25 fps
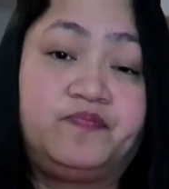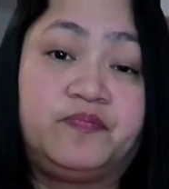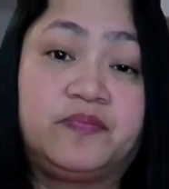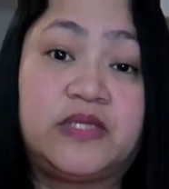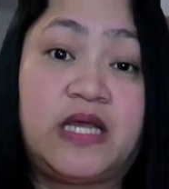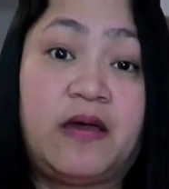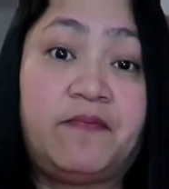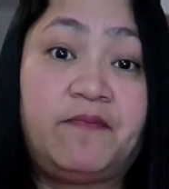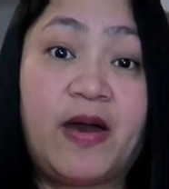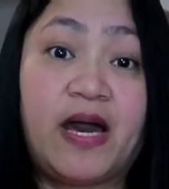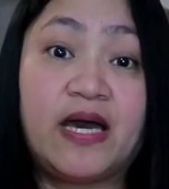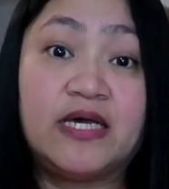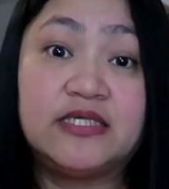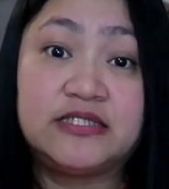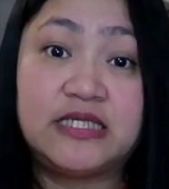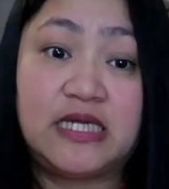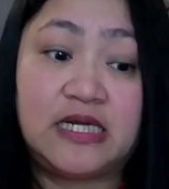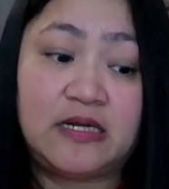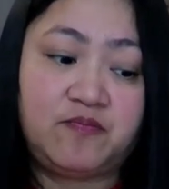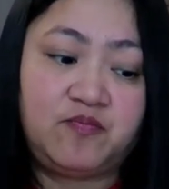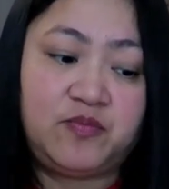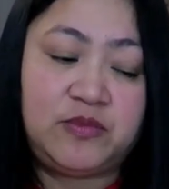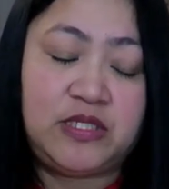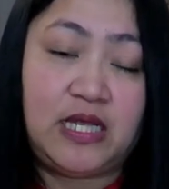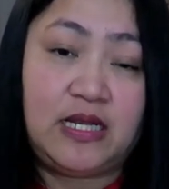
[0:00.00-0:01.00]

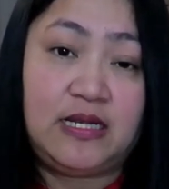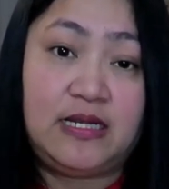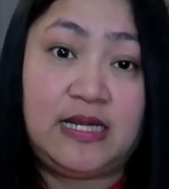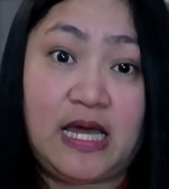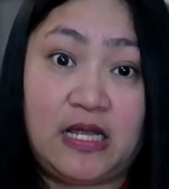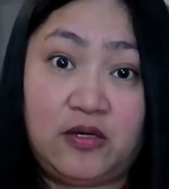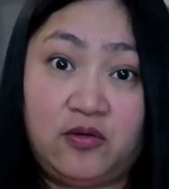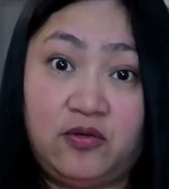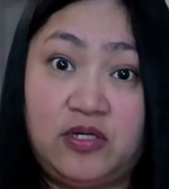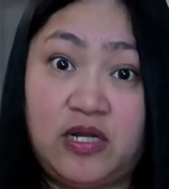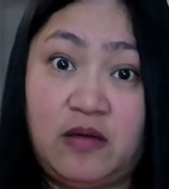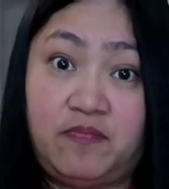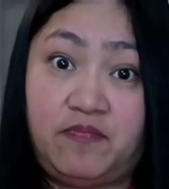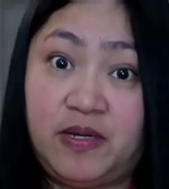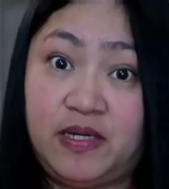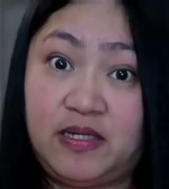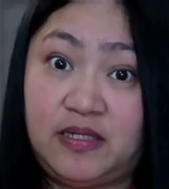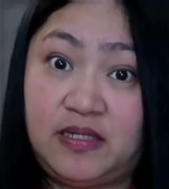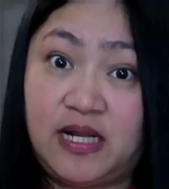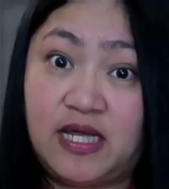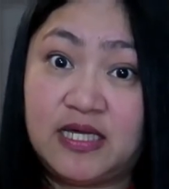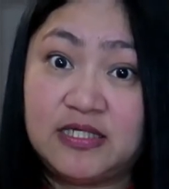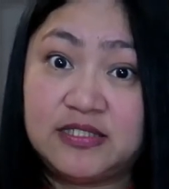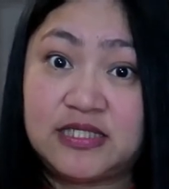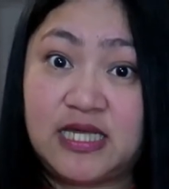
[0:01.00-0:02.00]
Napakasarap niyan, lalo na pag
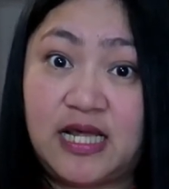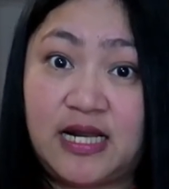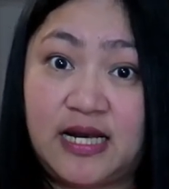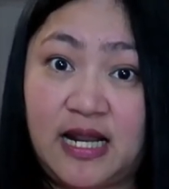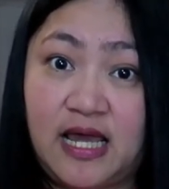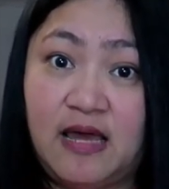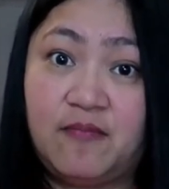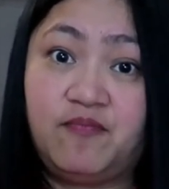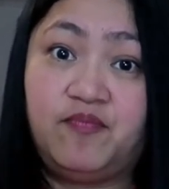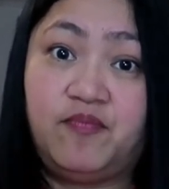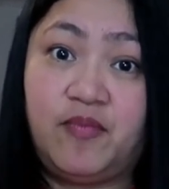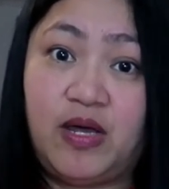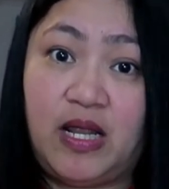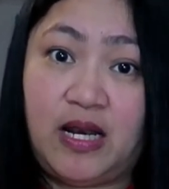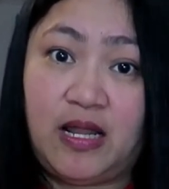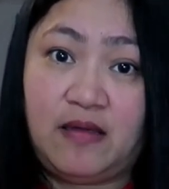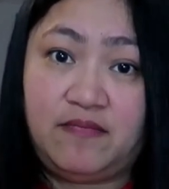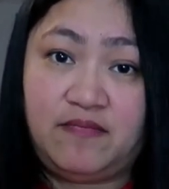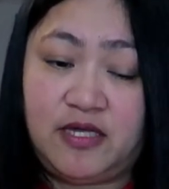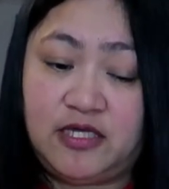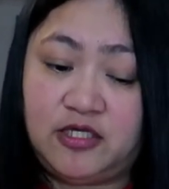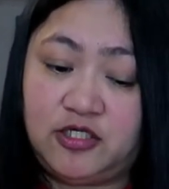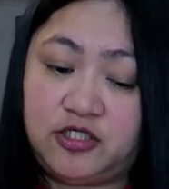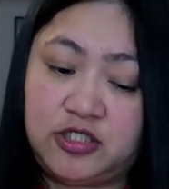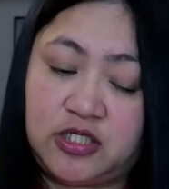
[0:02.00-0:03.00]
nasa rep,
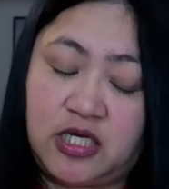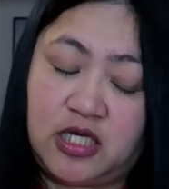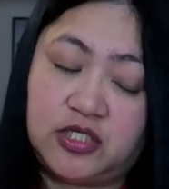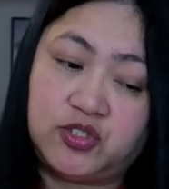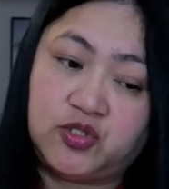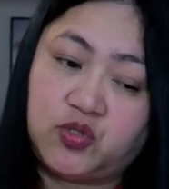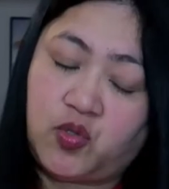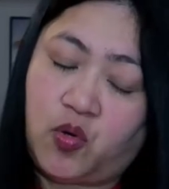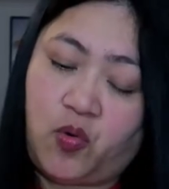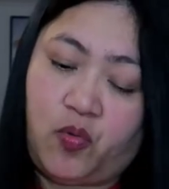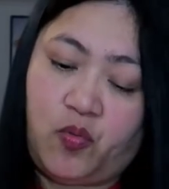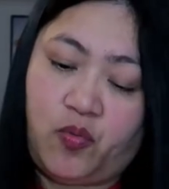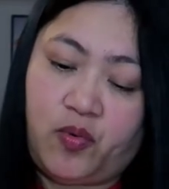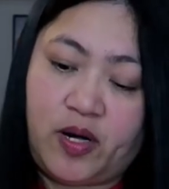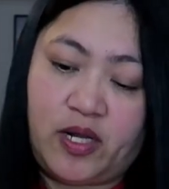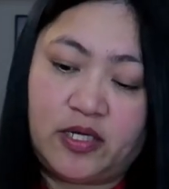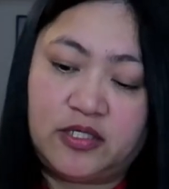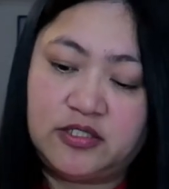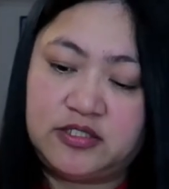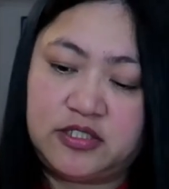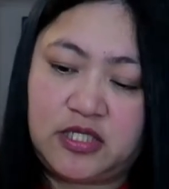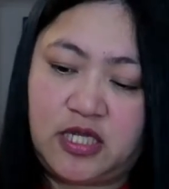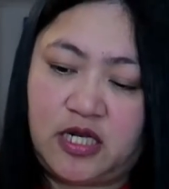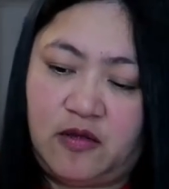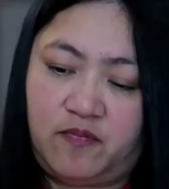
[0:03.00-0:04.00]
malamig siya.
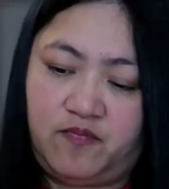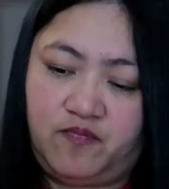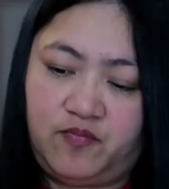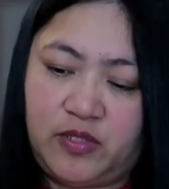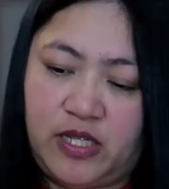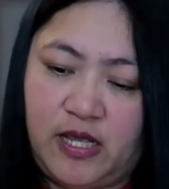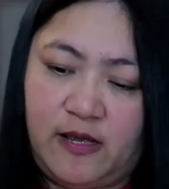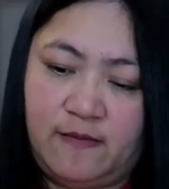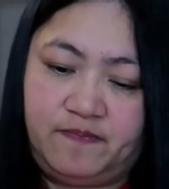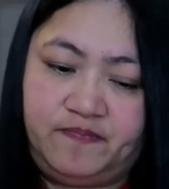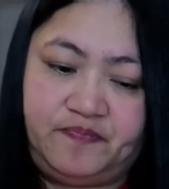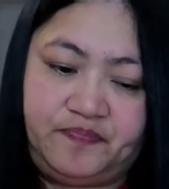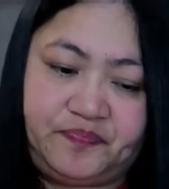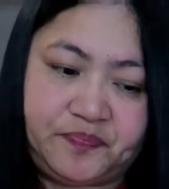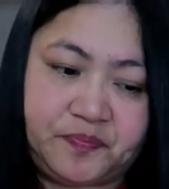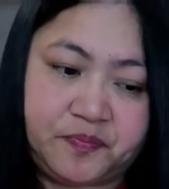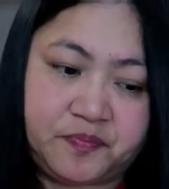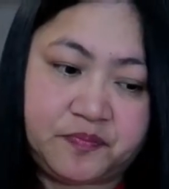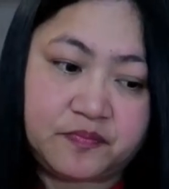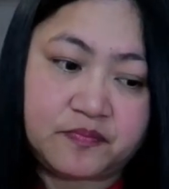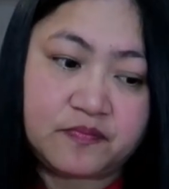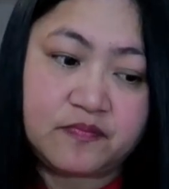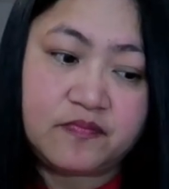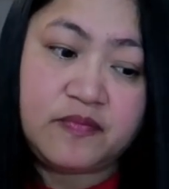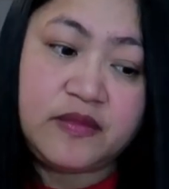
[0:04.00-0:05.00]
Sobrang sarap niya.
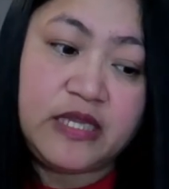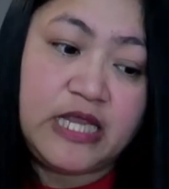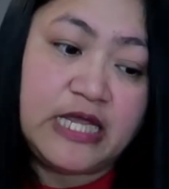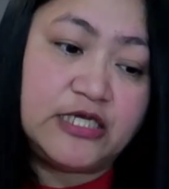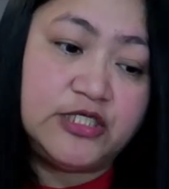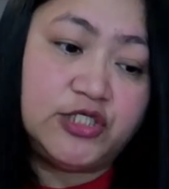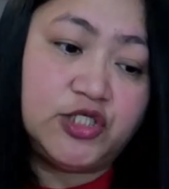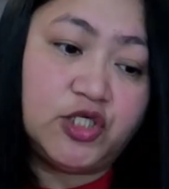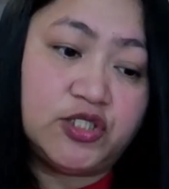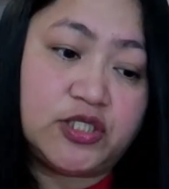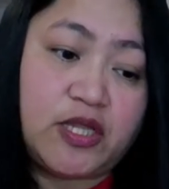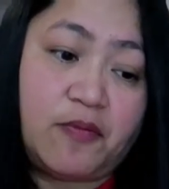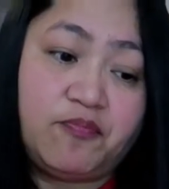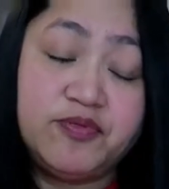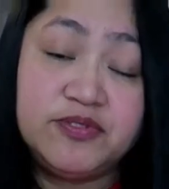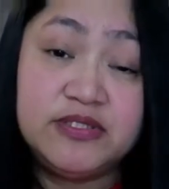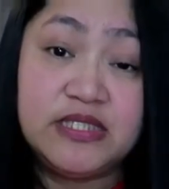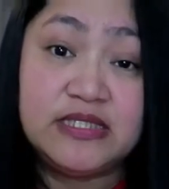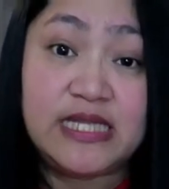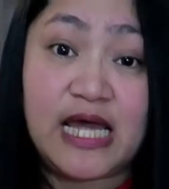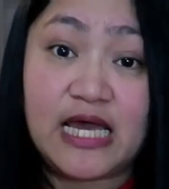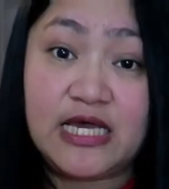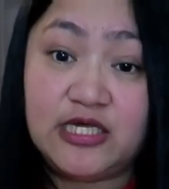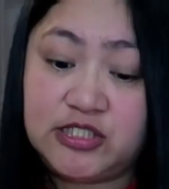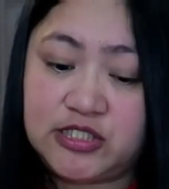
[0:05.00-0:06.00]
So, tapos
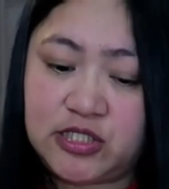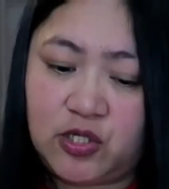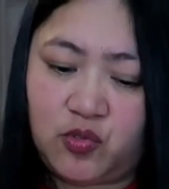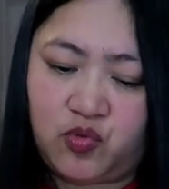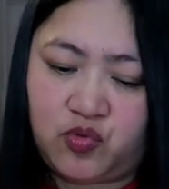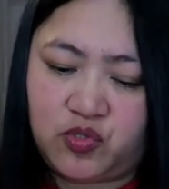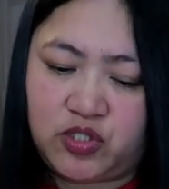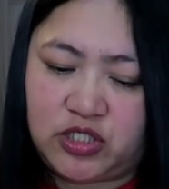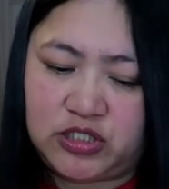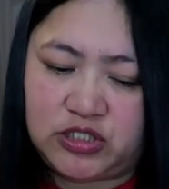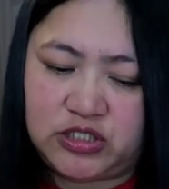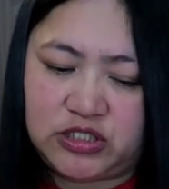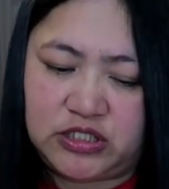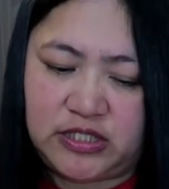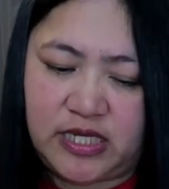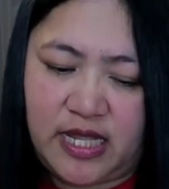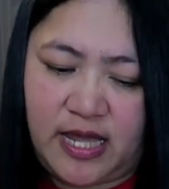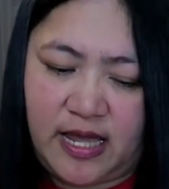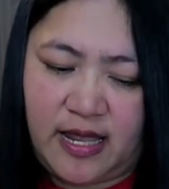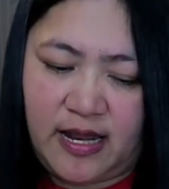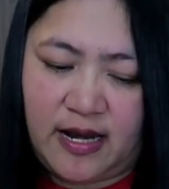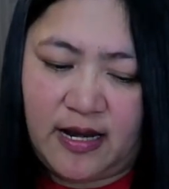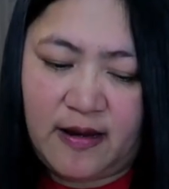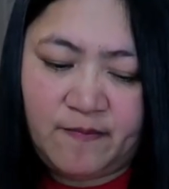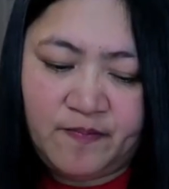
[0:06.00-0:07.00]
na tayo sa
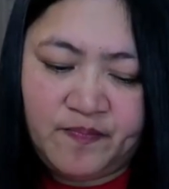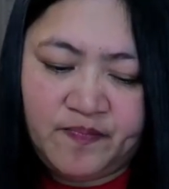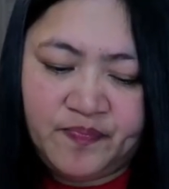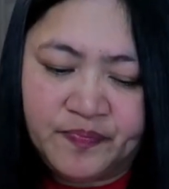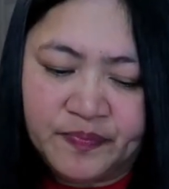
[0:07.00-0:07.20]
original.